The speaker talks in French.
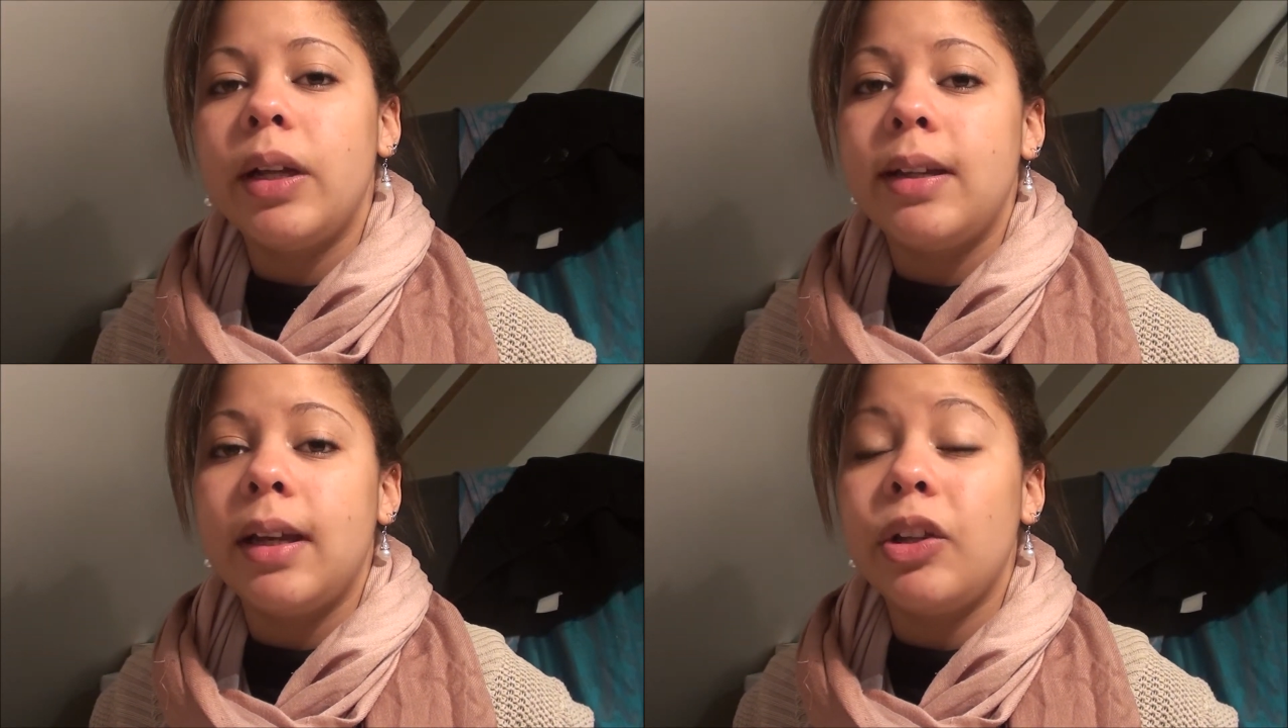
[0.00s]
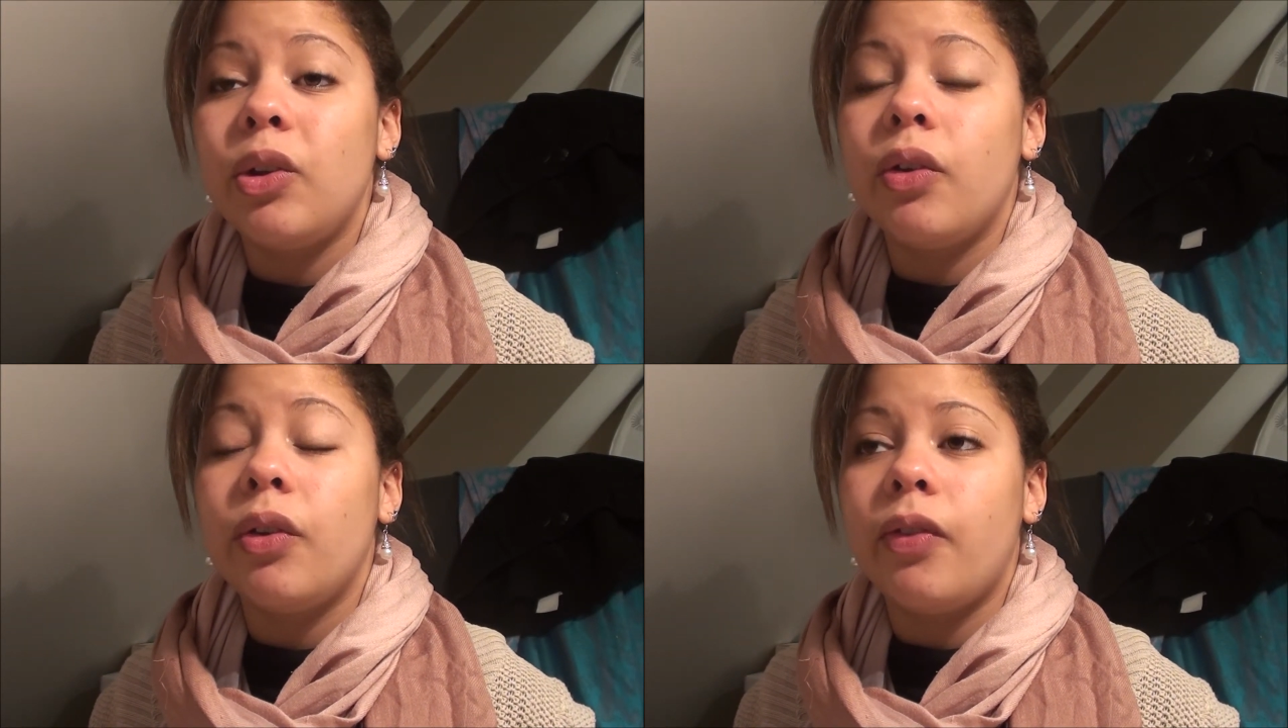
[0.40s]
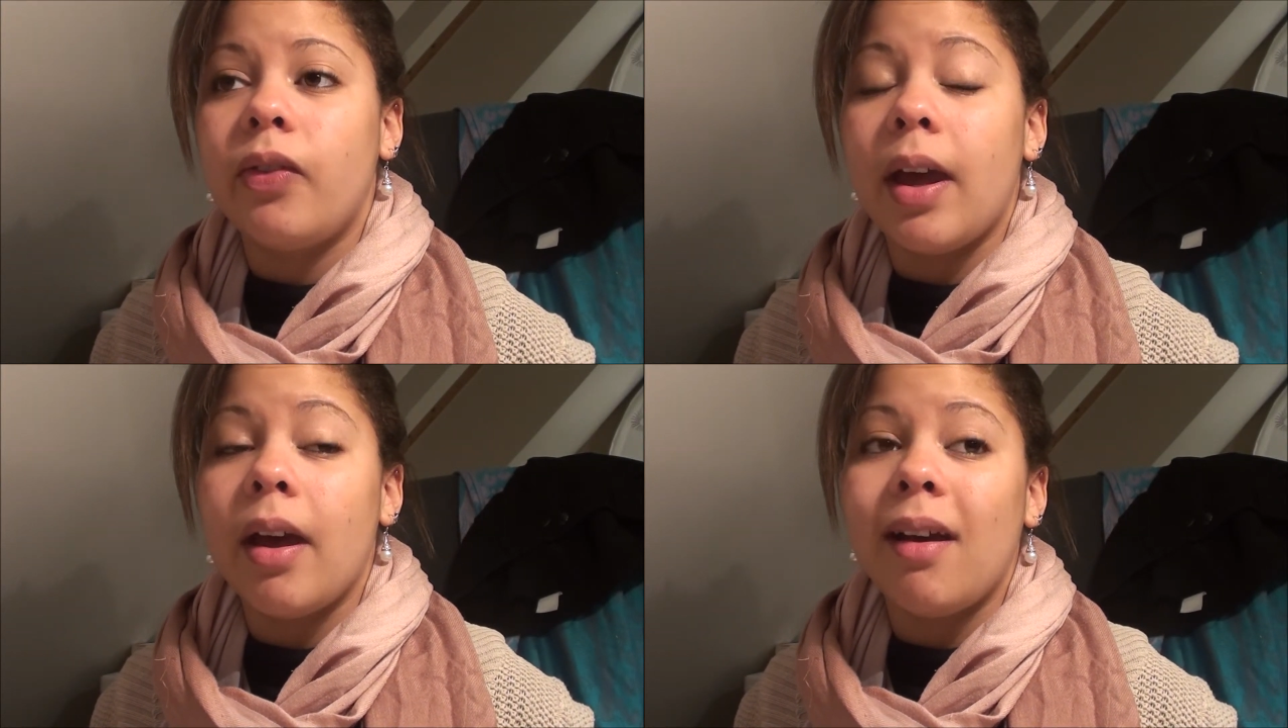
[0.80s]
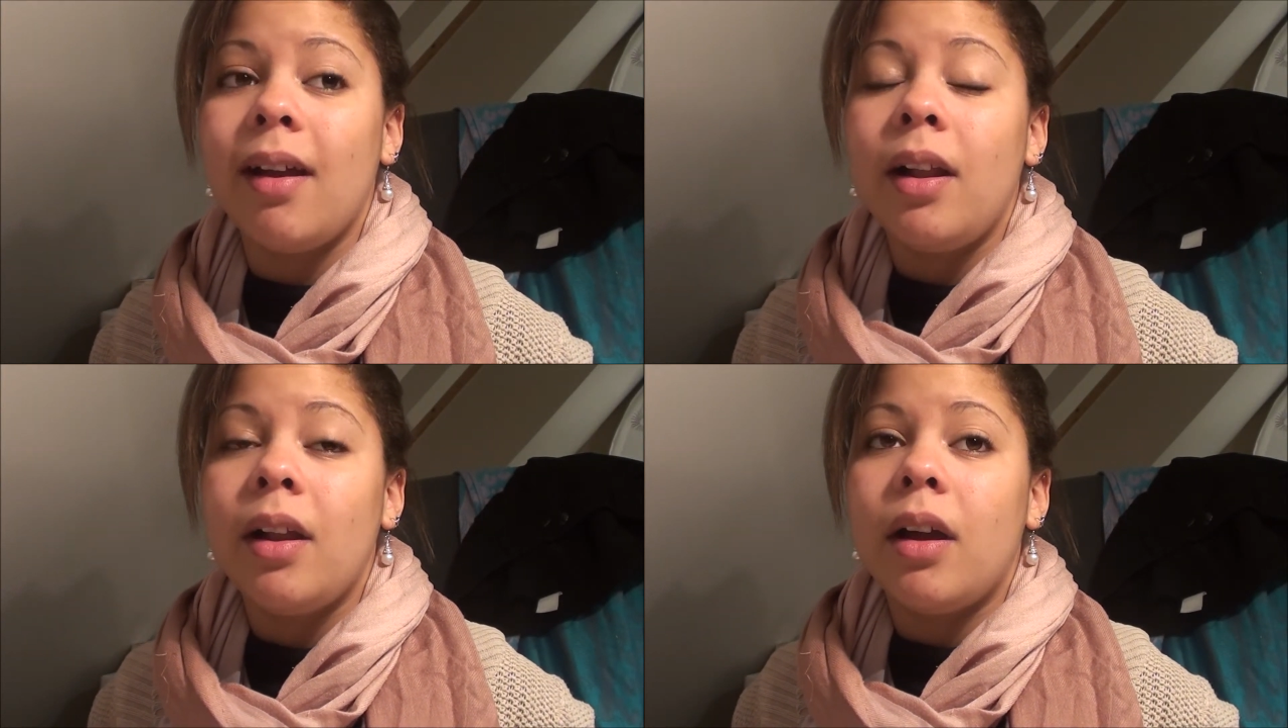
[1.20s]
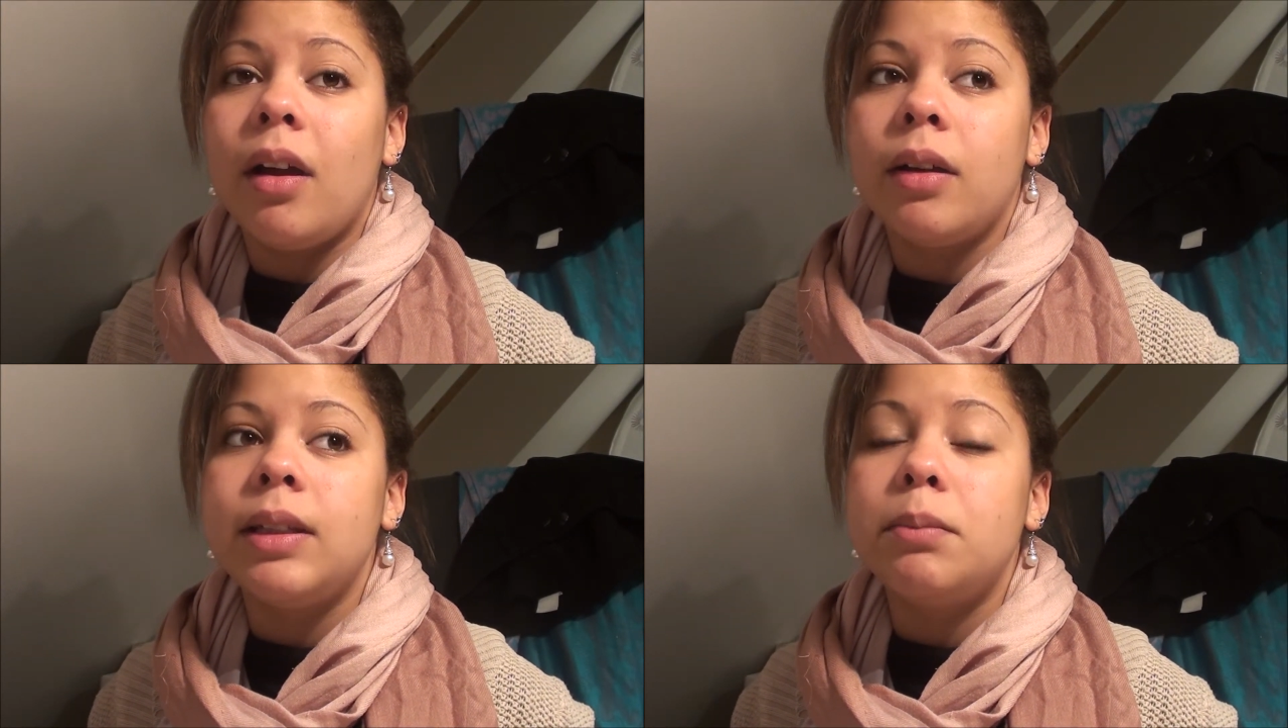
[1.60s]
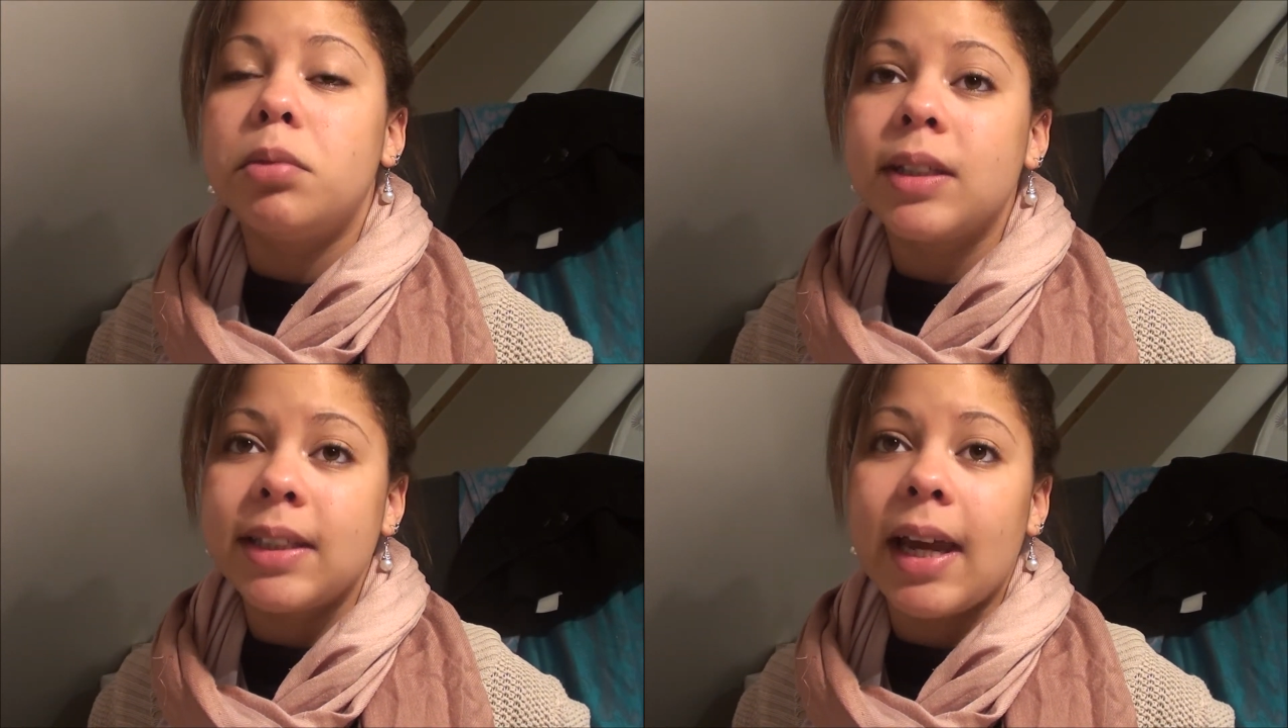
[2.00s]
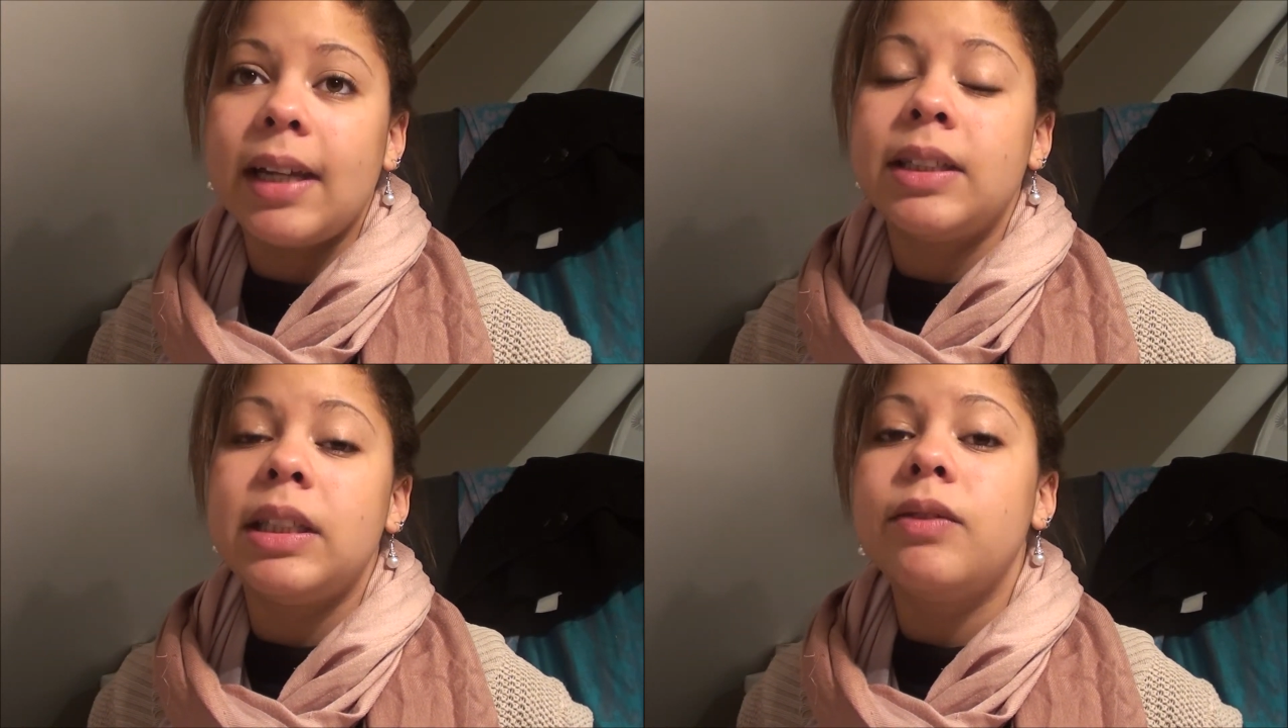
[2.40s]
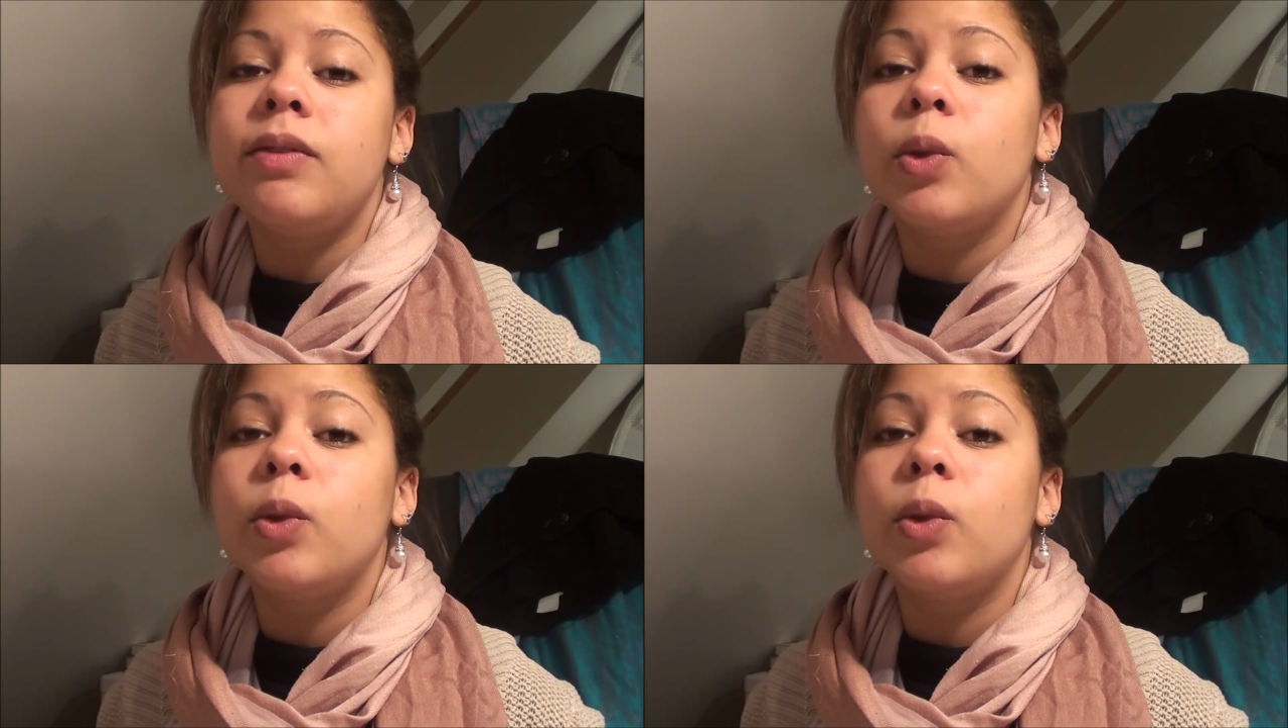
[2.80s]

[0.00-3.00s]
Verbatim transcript: l'idée de faire euh, des box créatives.